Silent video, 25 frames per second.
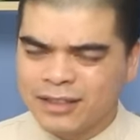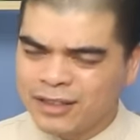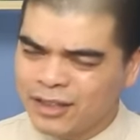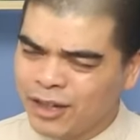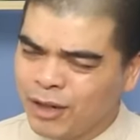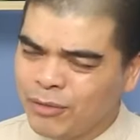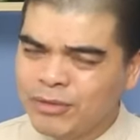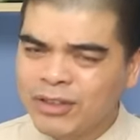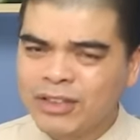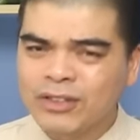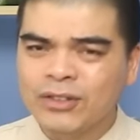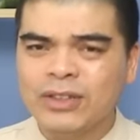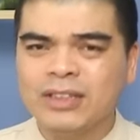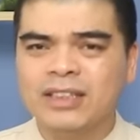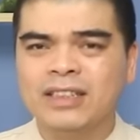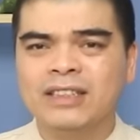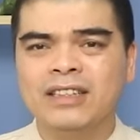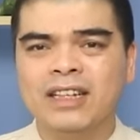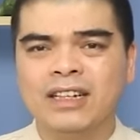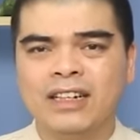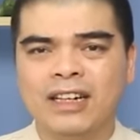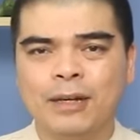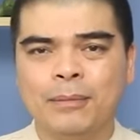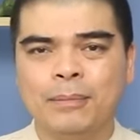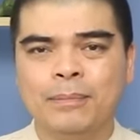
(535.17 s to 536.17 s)
không nhớ rõ chính
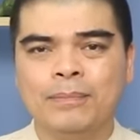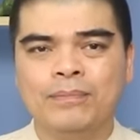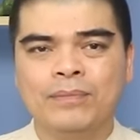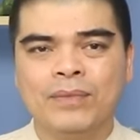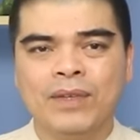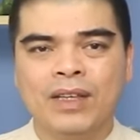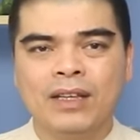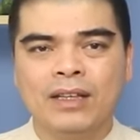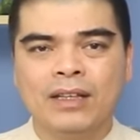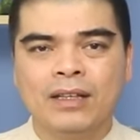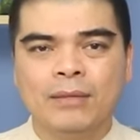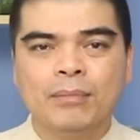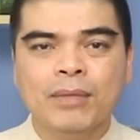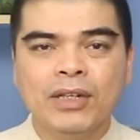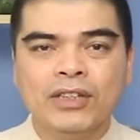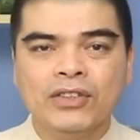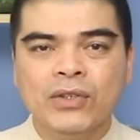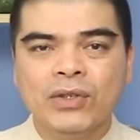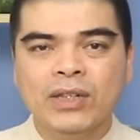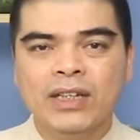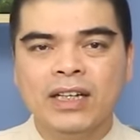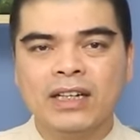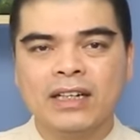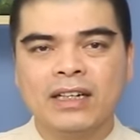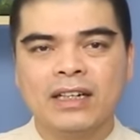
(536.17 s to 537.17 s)
xác lắm, mới
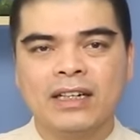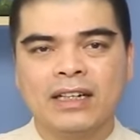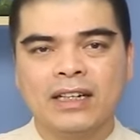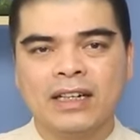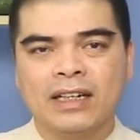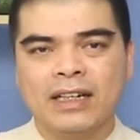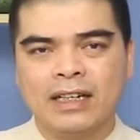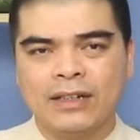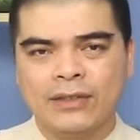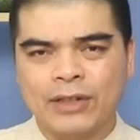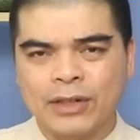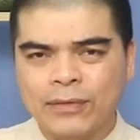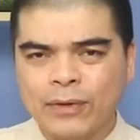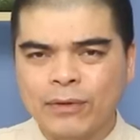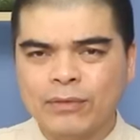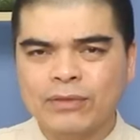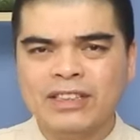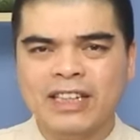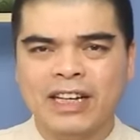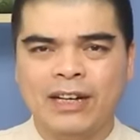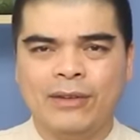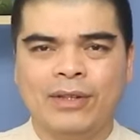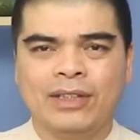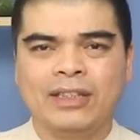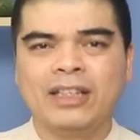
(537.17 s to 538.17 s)
xuất hiện cái phong
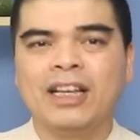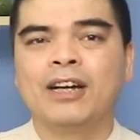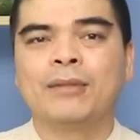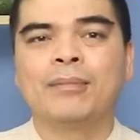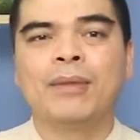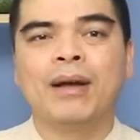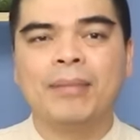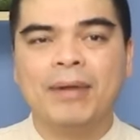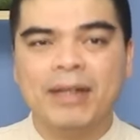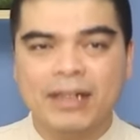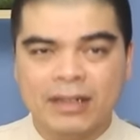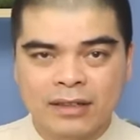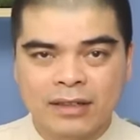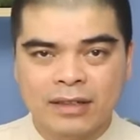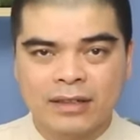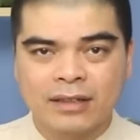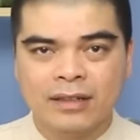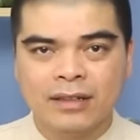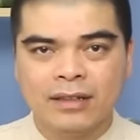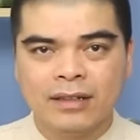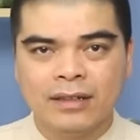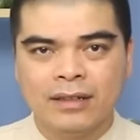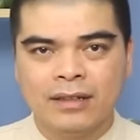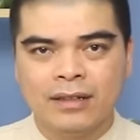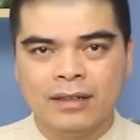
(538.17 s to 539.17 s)
trào là thờ ba bát hương
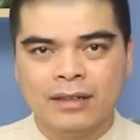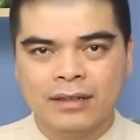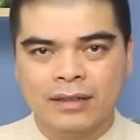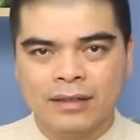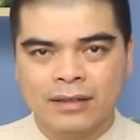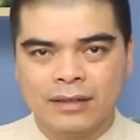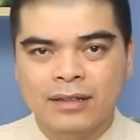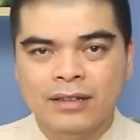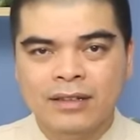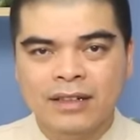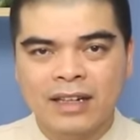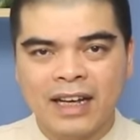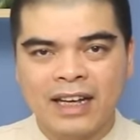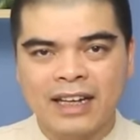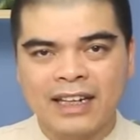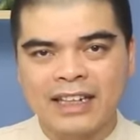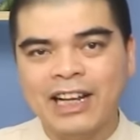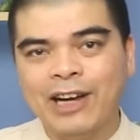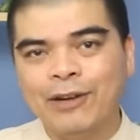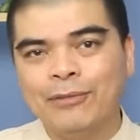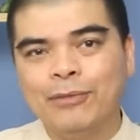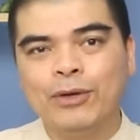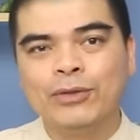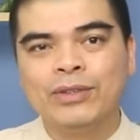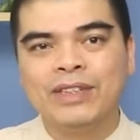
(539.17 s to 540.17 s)
từ ngày cái
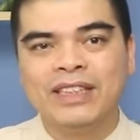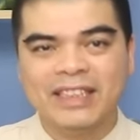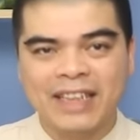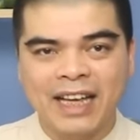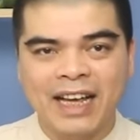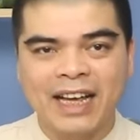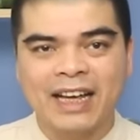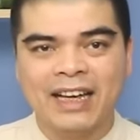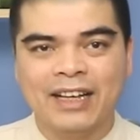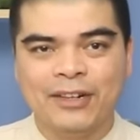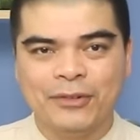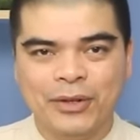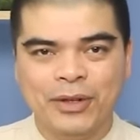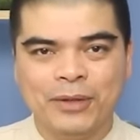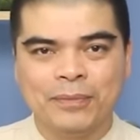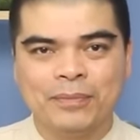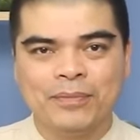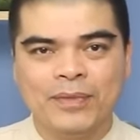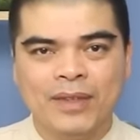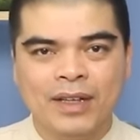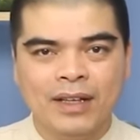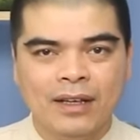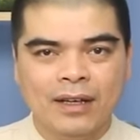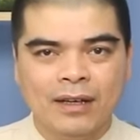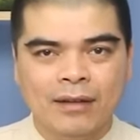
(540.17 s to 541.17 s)
đạo mẫu sinh ra.
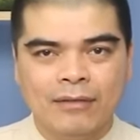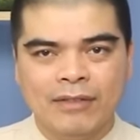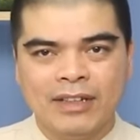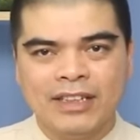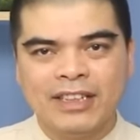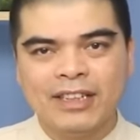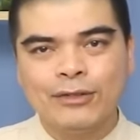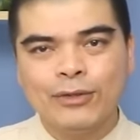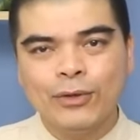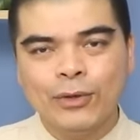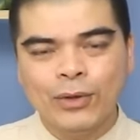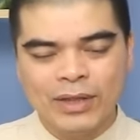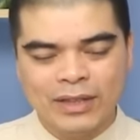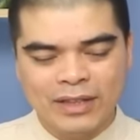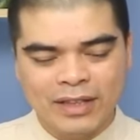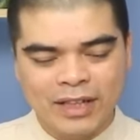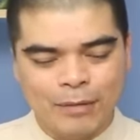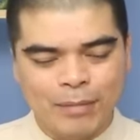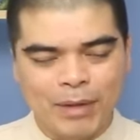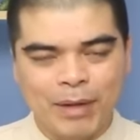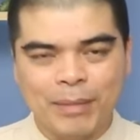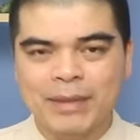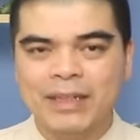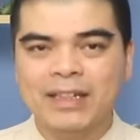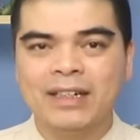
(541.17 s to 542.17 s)
Và theo tôi,
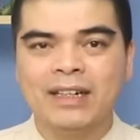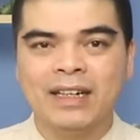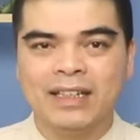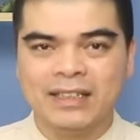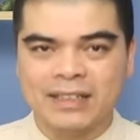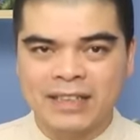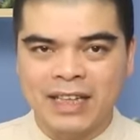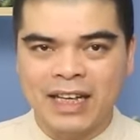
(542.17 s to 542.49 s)
thờ ba bát hương là